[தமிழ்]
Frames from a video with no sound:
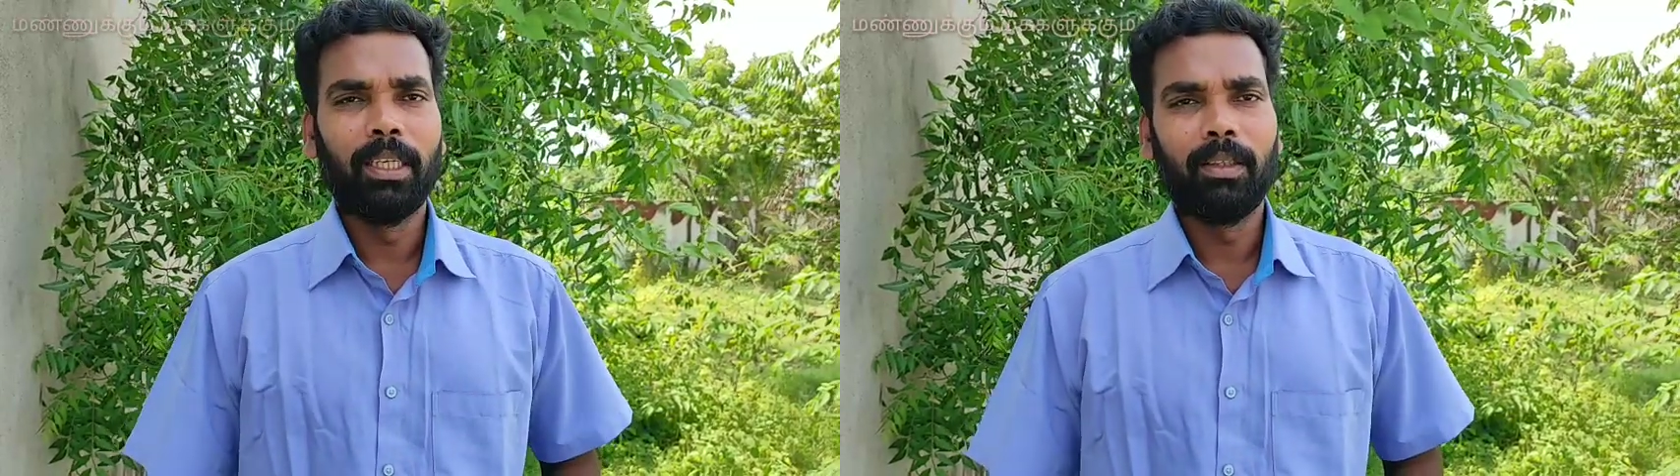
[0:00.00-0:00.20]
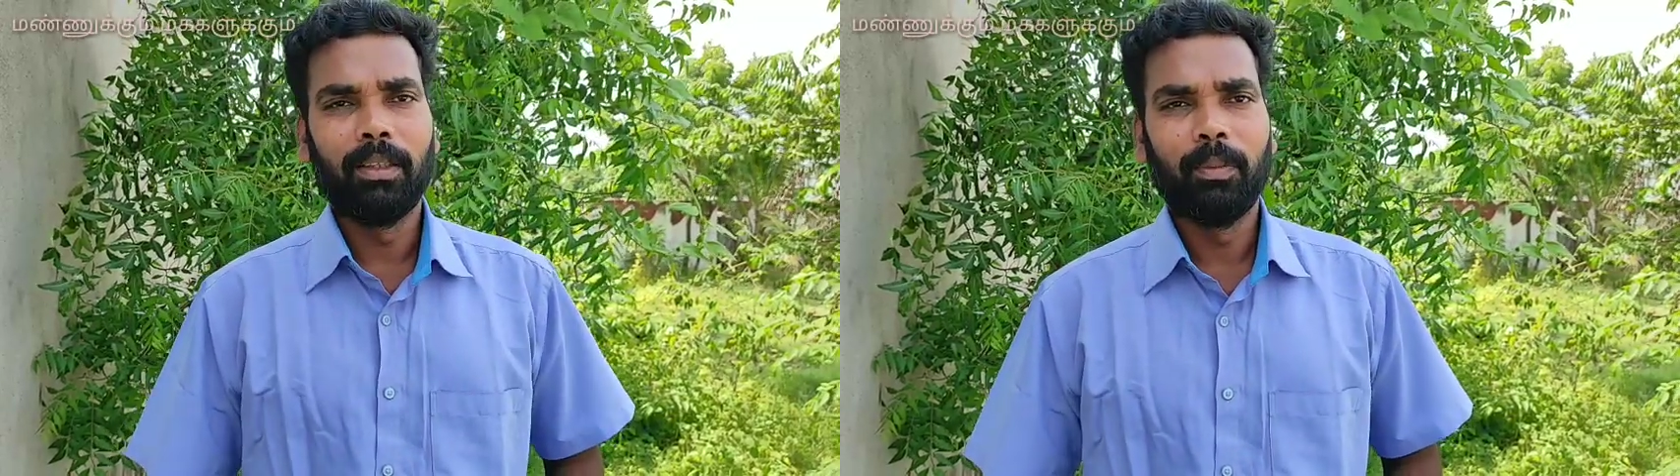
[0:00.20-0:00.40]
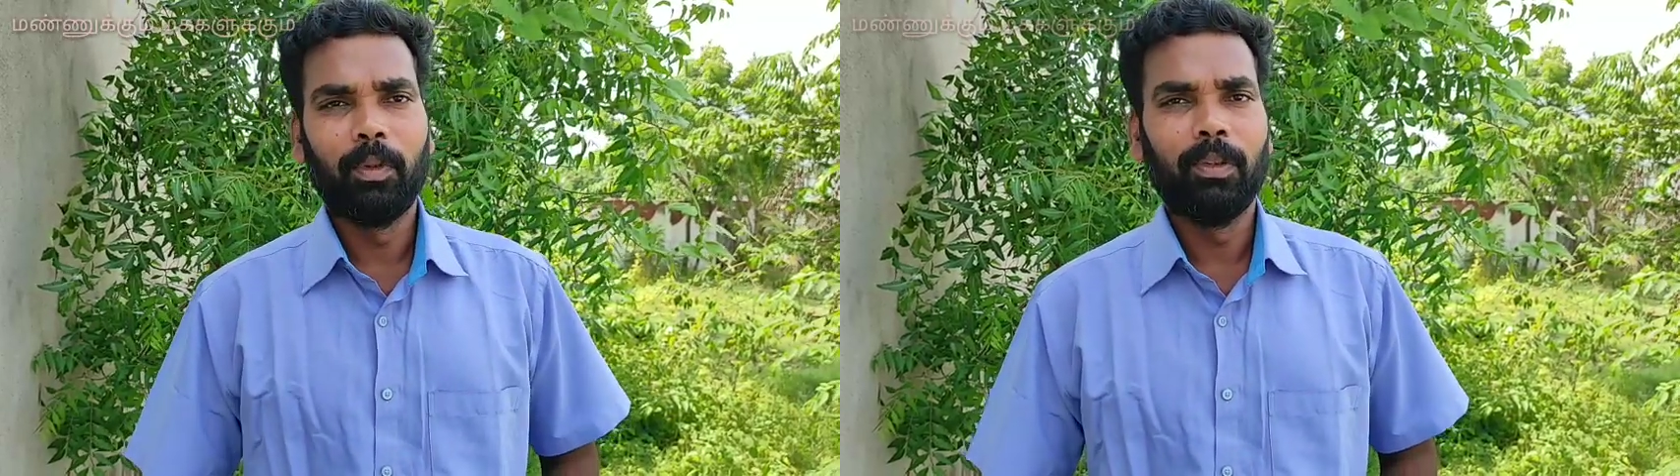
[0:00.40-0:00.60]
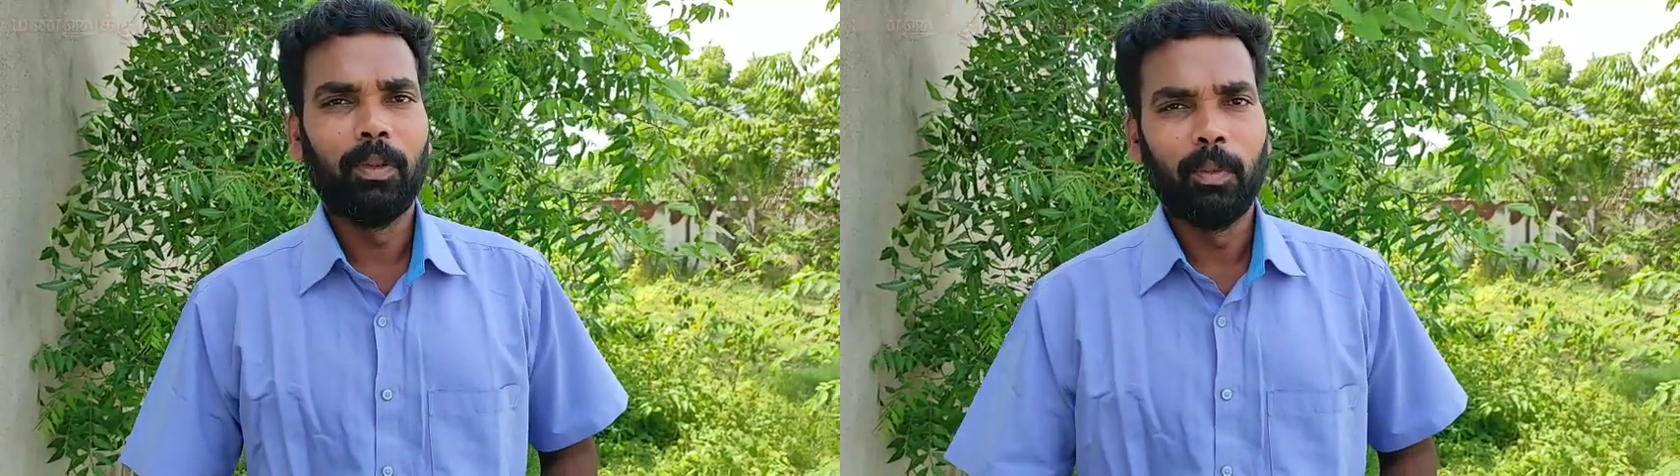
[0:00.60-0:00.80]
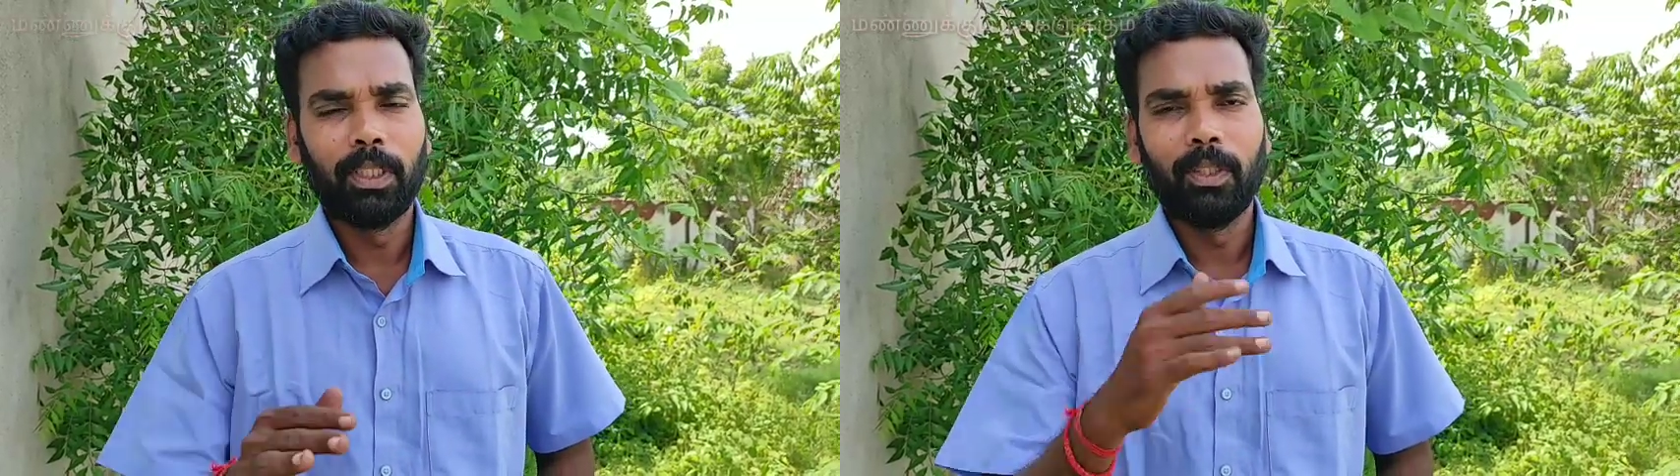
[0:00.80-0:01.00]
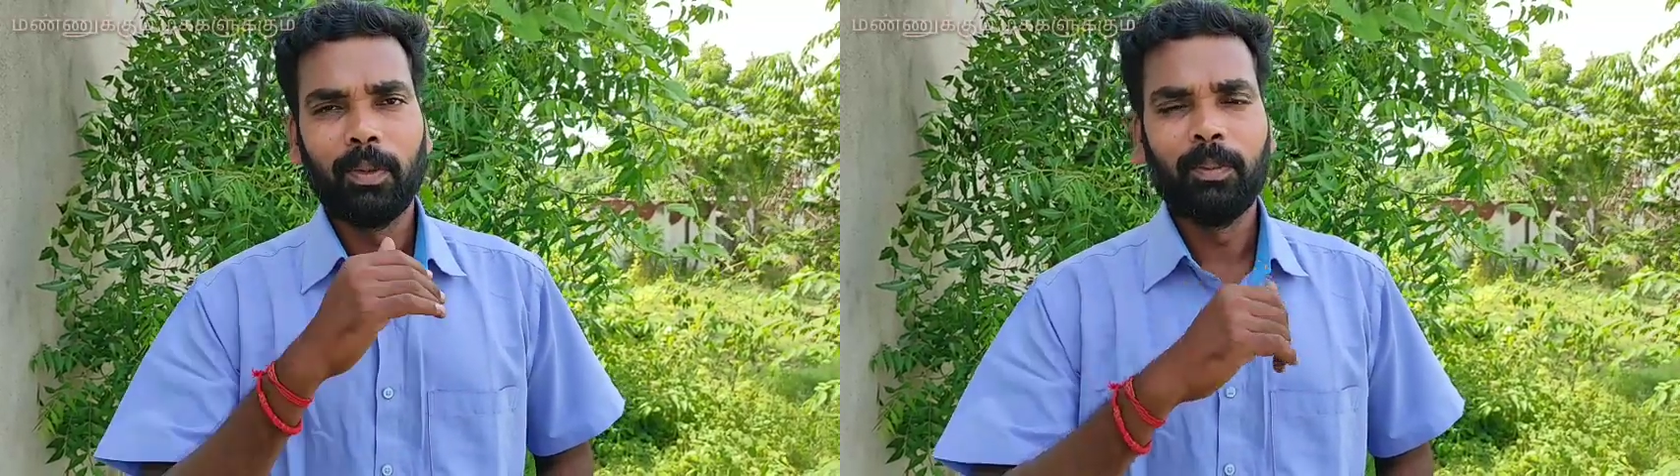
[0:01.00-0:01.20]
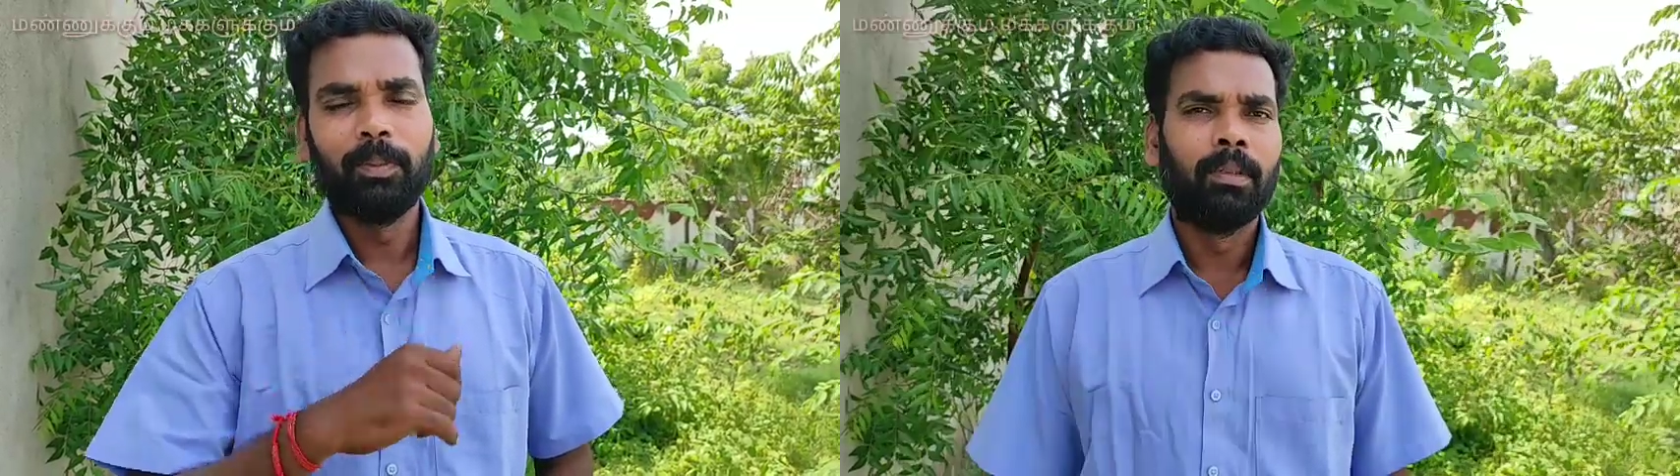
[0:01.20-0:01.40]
தான் எனக்கு ரொம்ப வந்து முக்கியம்